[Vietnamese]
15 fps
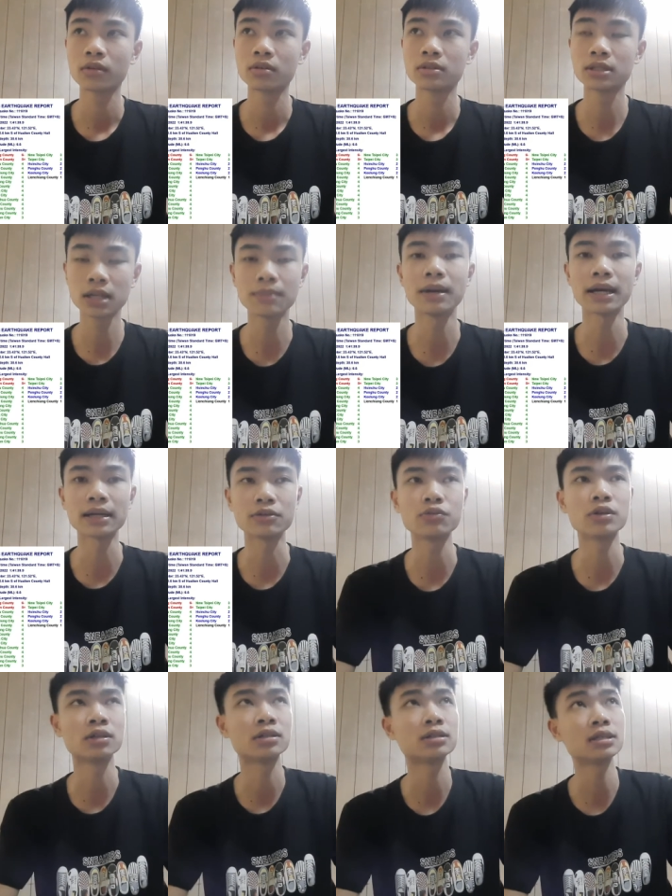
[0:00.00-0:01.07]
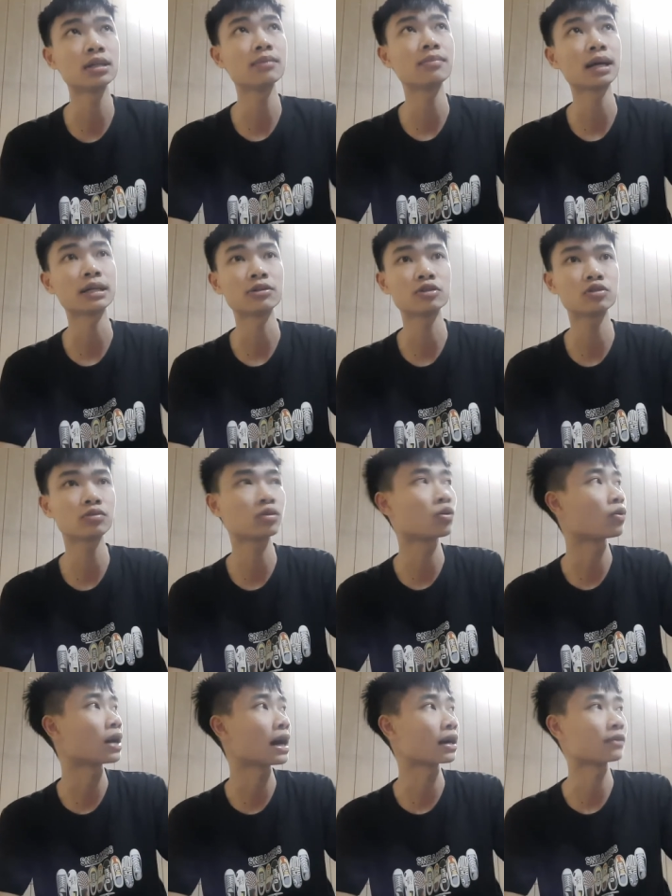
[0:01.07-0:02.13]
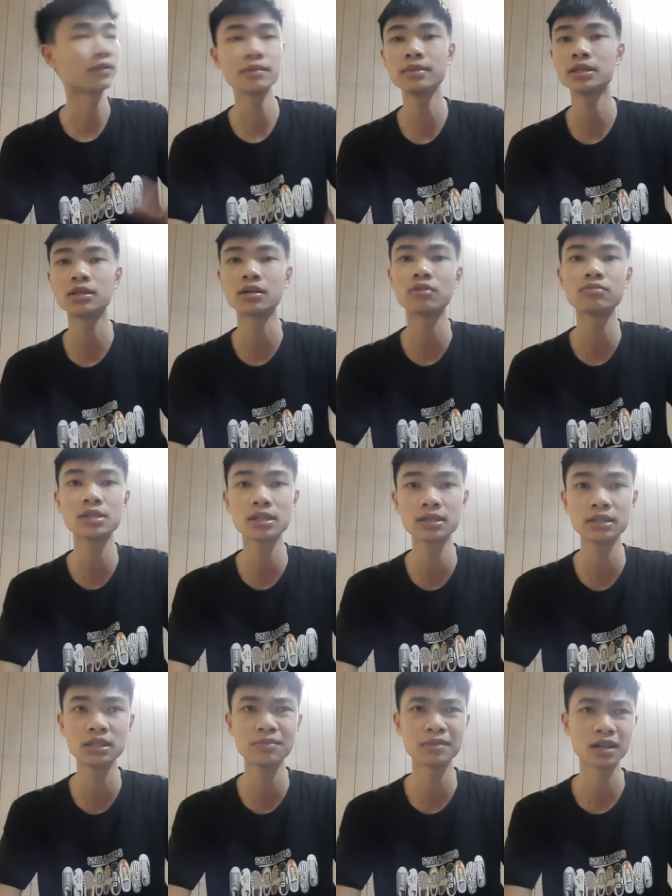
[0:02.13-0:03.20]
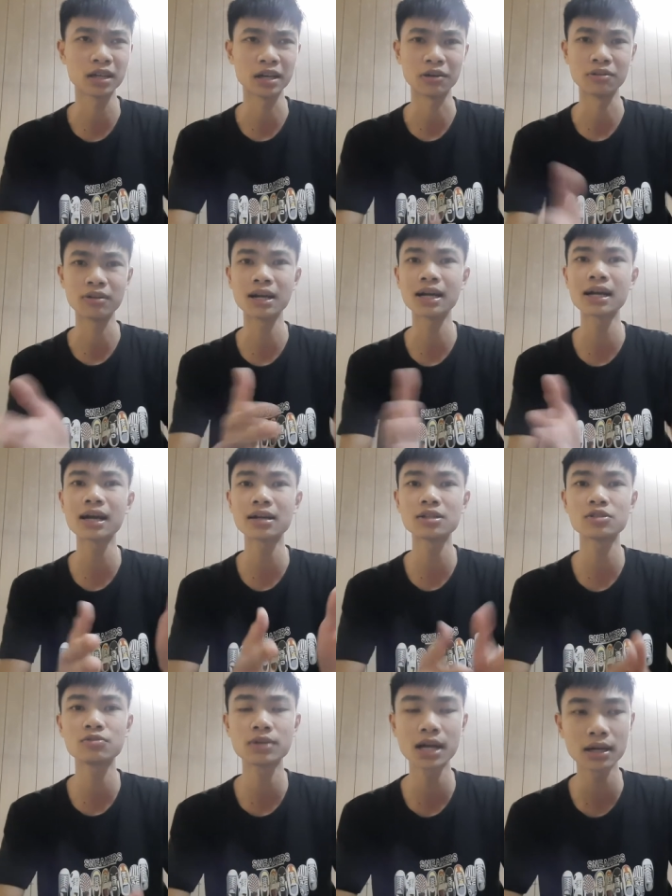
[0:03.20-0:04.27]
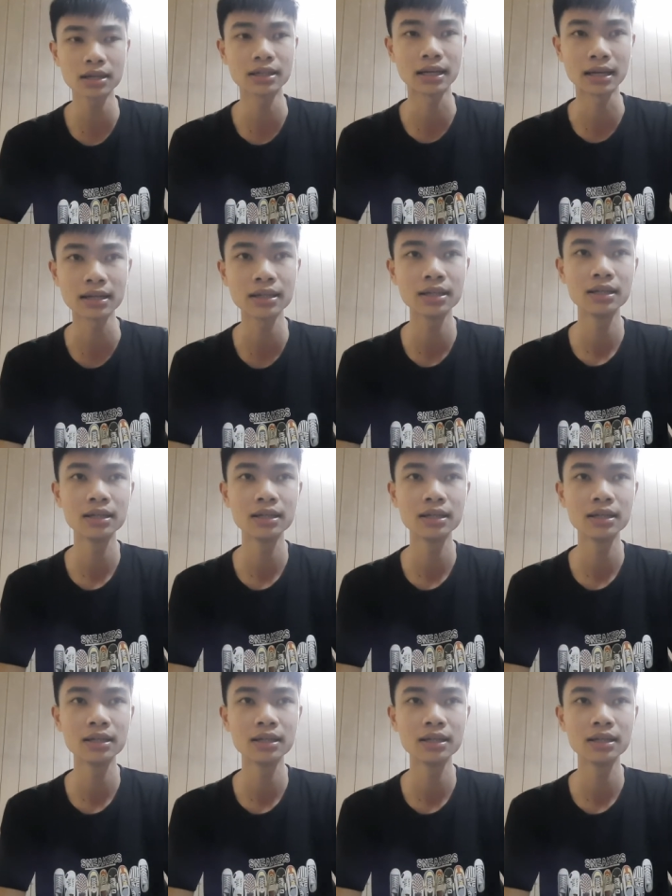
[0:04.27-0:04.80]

rất là mạnh luôn, rất là mạnh. Nói chung đồ đạc thì vẫn bình thường không rơi, nhưng mà kiểu nó nắc nắc cái rung nắc ấy đấy.